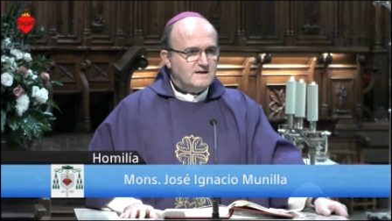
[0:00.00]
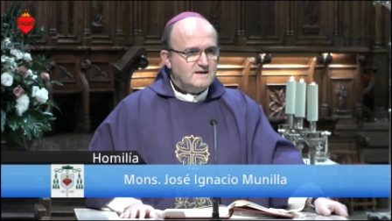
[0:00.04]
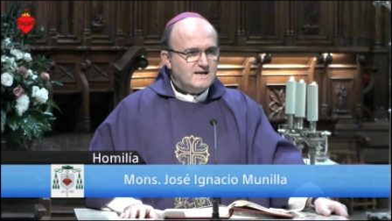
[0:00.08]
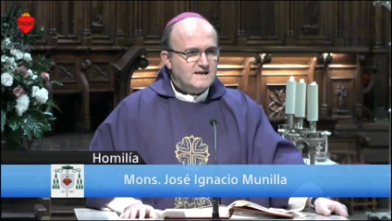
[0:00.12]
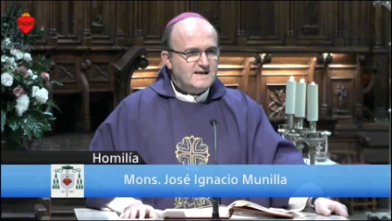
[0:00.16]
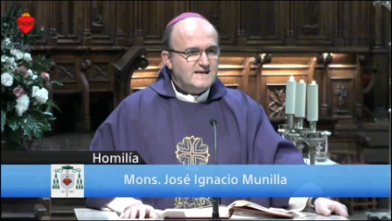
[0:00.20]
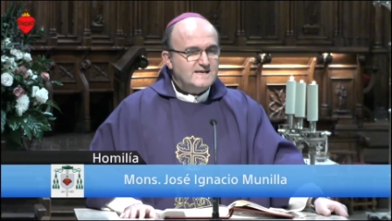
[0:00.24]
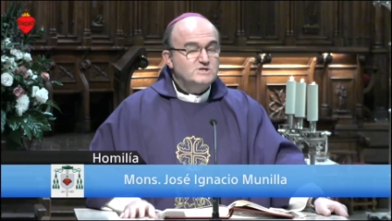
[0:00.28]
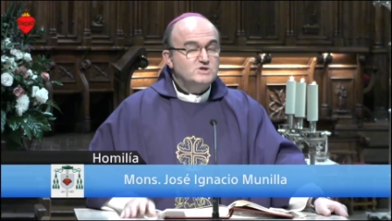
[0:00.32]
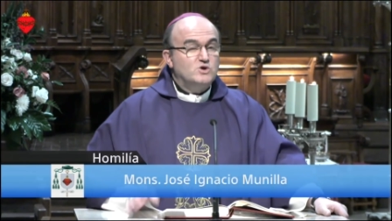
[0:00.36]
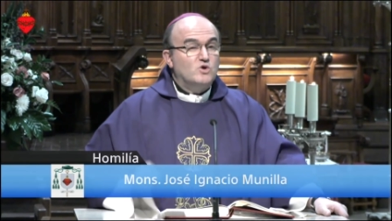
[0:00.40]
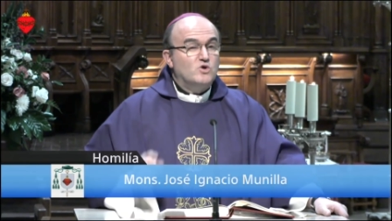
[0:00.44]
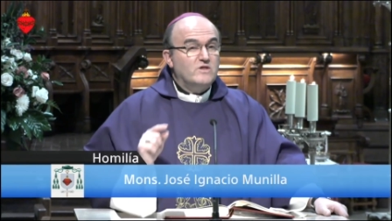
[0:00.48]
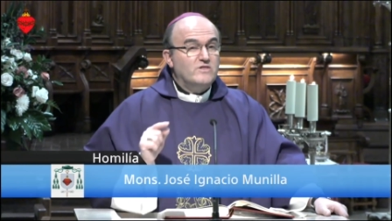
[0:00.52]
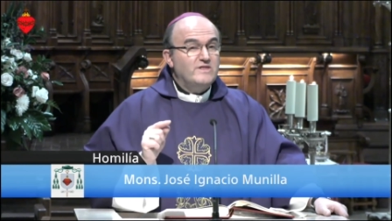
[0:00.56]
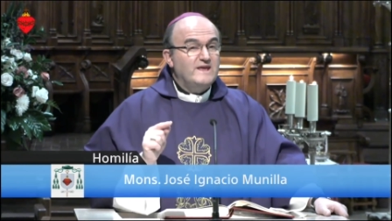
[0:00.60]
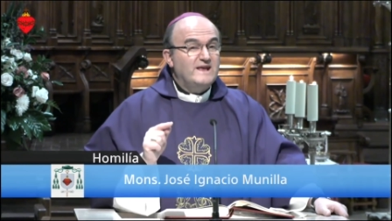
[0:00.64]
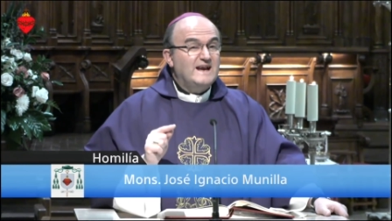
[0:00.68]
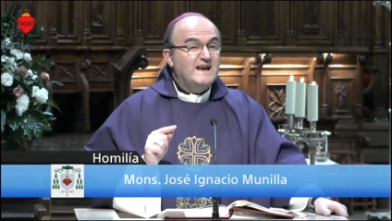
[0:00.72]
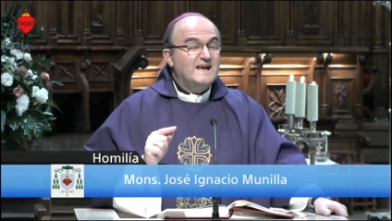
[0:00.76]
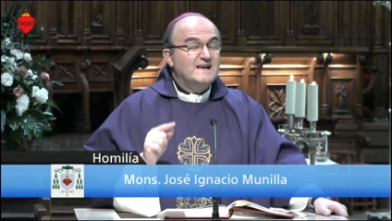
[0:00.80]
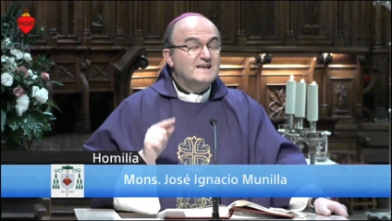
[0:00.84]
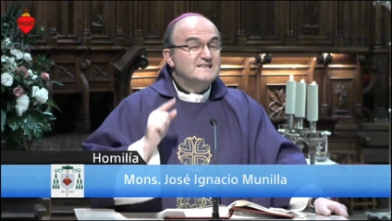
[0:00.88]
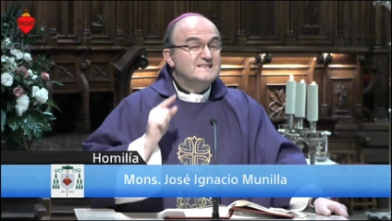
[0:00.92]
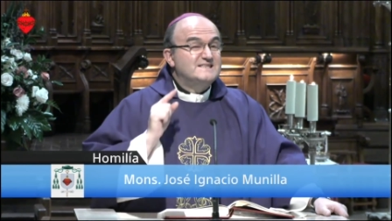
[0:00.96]
les
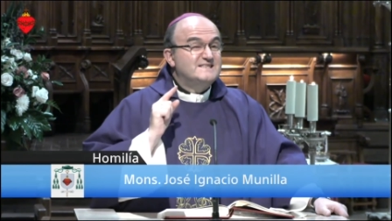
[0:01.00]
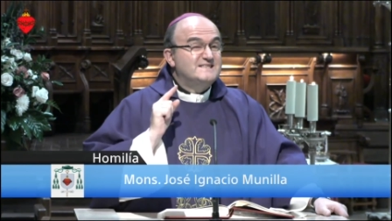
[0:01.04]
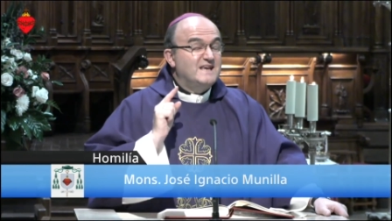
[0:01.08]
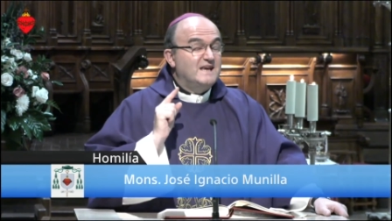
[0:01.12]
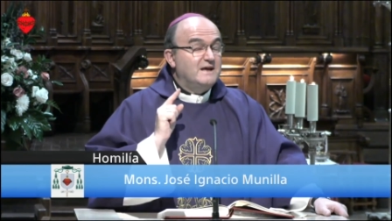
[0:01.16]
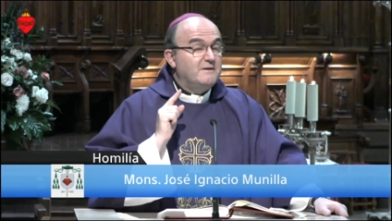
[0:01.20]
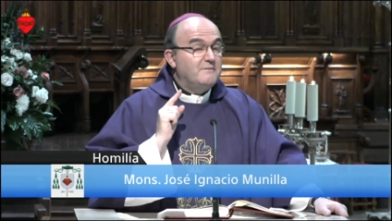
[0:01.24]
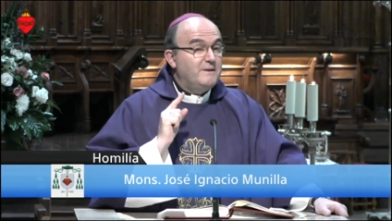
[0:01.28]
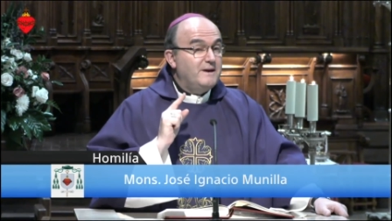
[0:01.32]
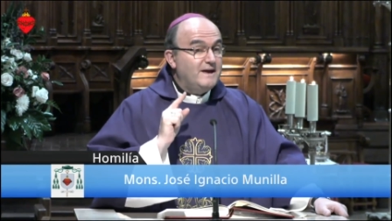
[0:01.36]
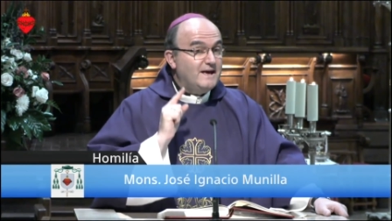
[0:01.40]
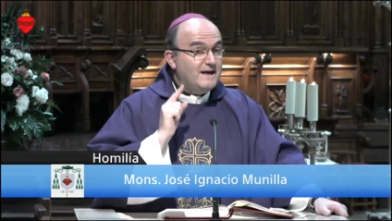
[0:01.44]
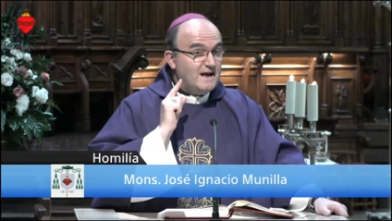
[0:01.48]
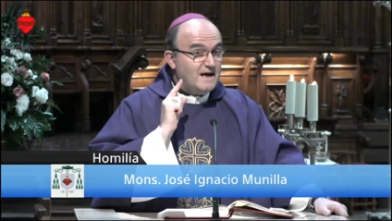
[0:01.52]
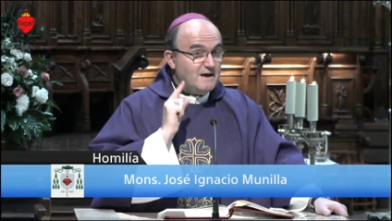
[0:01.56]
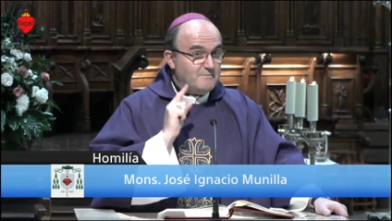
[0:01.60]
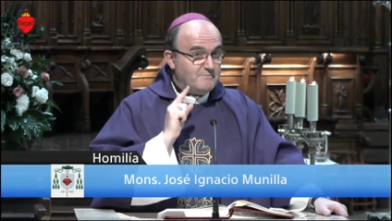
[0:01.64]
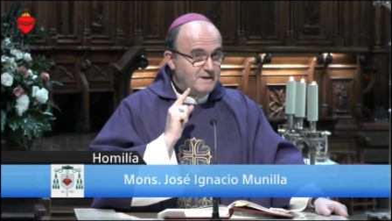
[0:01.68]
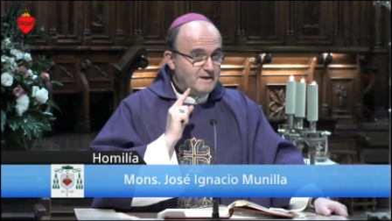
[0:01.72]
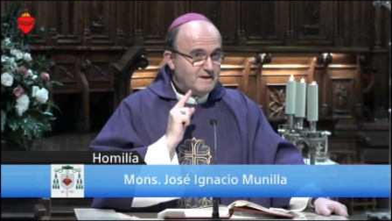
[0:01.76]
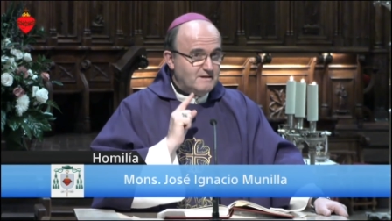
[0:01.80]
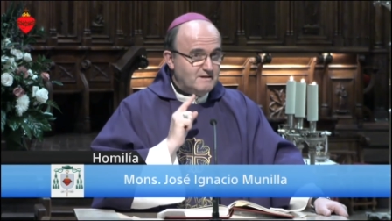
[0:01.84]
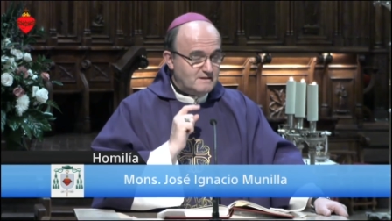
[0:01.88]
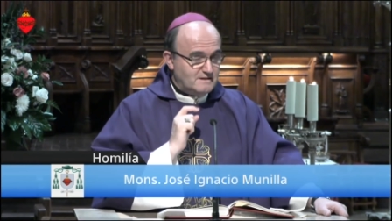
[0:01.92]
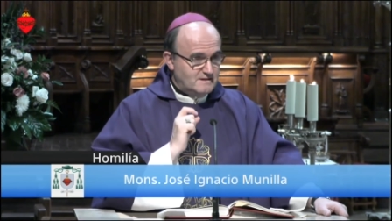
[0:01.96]
ordena
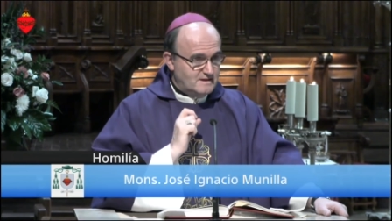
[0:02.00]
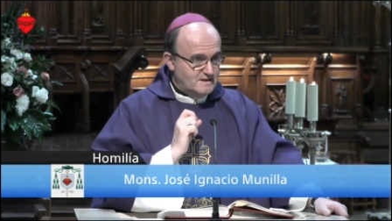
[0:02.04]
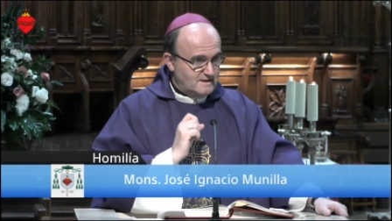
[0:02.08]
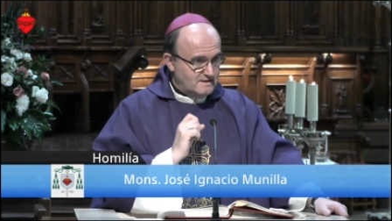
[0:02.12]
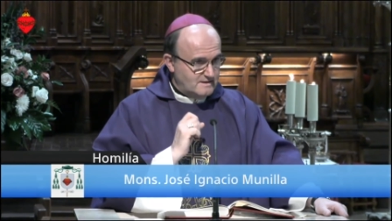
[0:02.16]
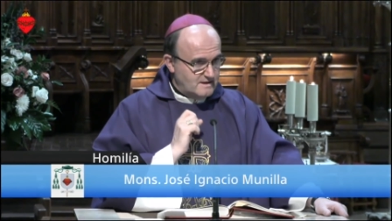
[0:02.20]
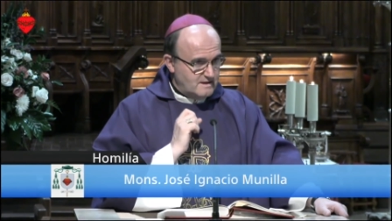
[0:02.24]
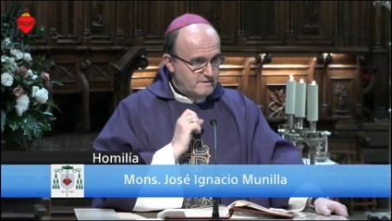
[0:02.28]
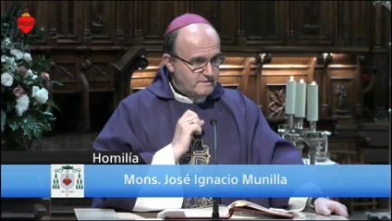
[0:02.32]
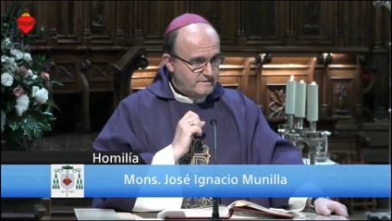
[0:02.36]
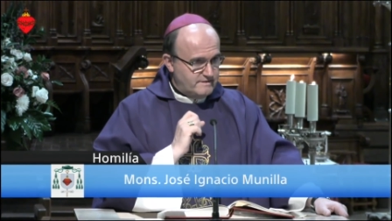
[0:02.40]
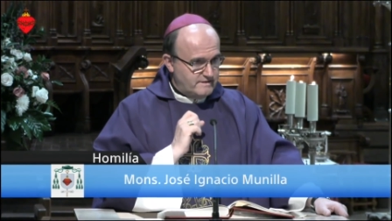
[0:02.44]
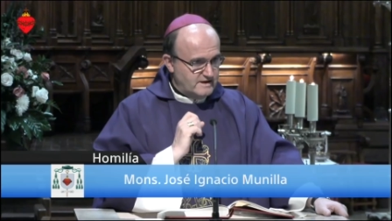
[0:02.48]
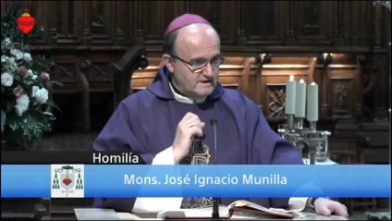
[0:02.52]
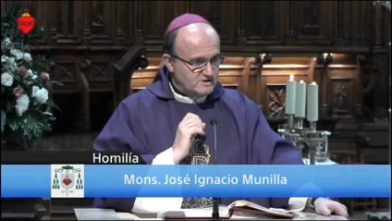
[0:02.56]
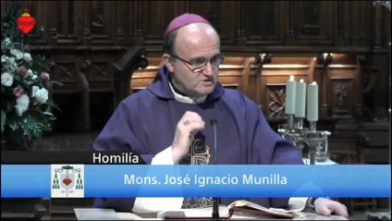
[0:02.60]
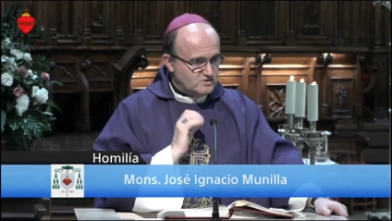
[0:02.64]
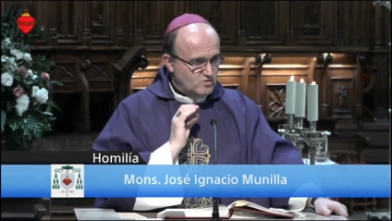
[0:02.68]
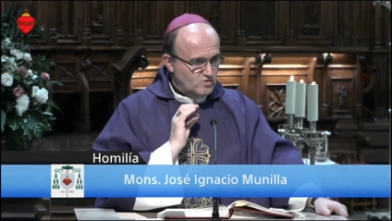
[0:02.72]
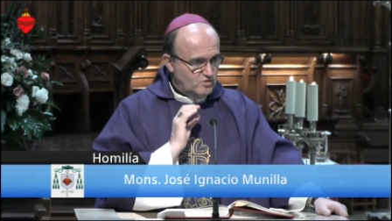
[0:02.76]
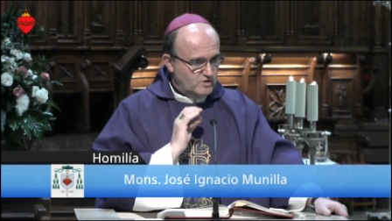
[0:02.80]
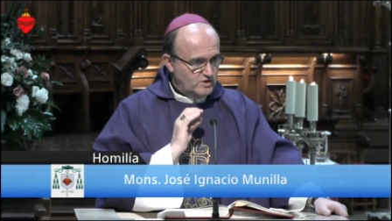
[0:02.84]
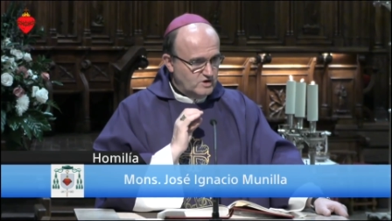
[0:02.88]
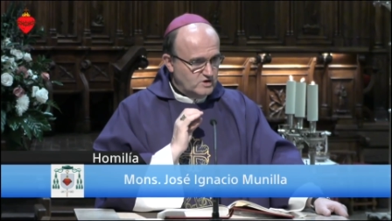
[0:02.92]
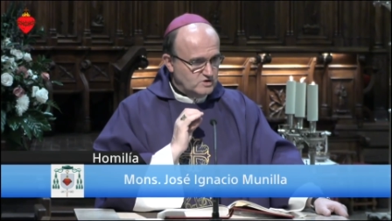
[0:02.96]
severamente, dice, es
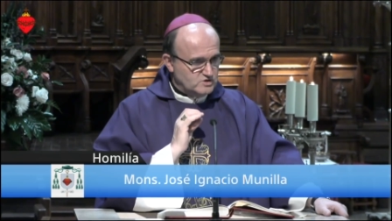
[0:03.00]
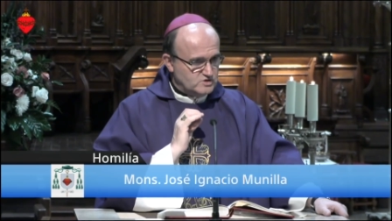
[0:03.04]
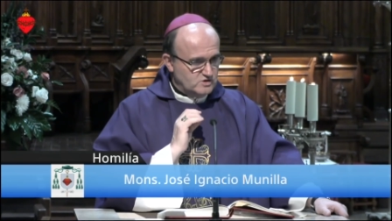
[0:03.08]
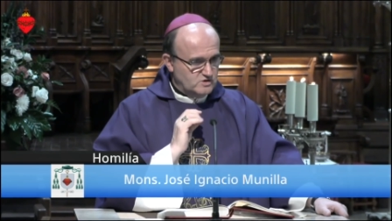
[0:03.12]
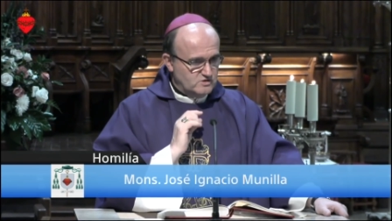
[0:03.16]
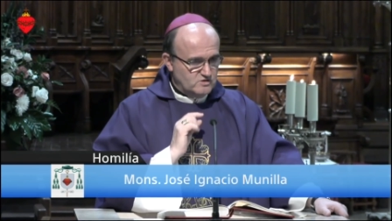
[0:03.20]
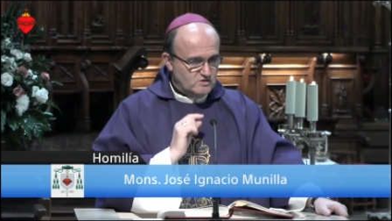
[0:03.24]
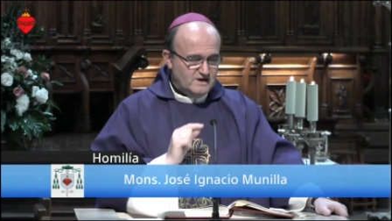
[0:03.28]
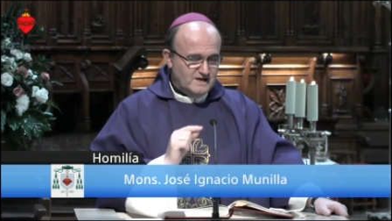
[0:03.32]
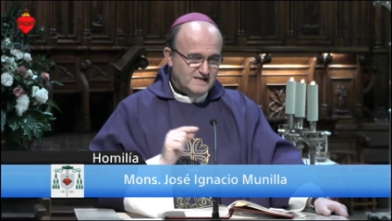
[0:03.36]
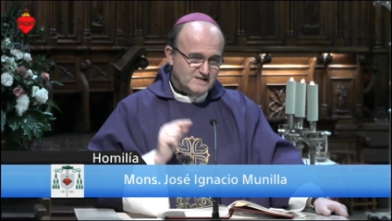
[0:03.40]
curioso, ¿no?